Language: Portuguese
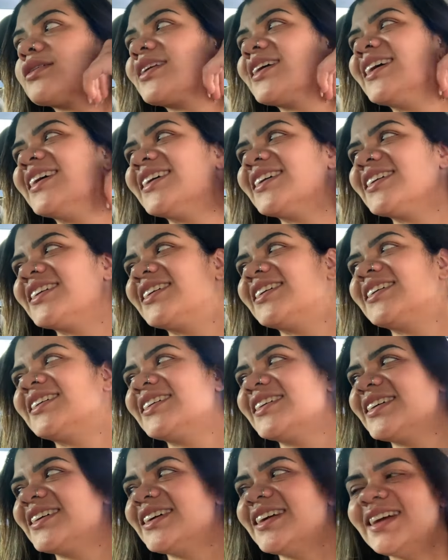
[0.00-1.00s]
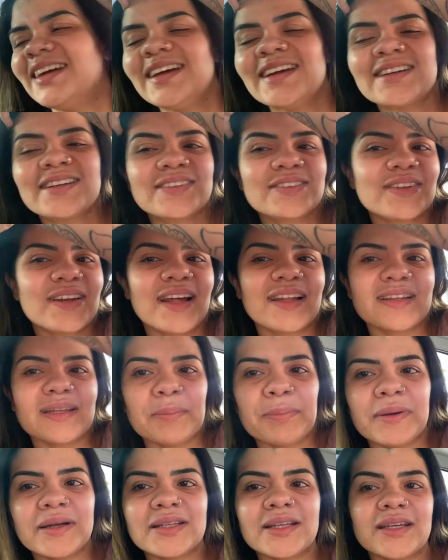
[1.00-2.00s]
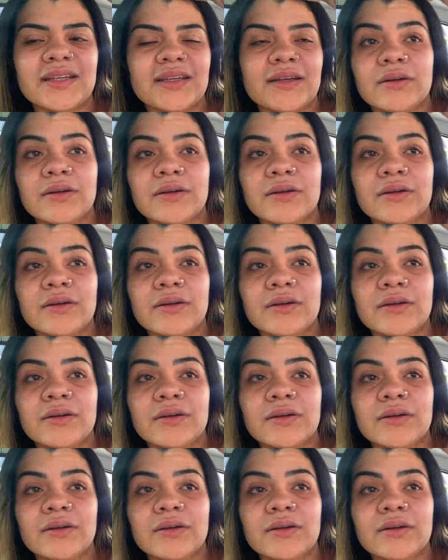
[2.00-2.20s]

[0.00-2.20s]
da, aqui do lado da padaria,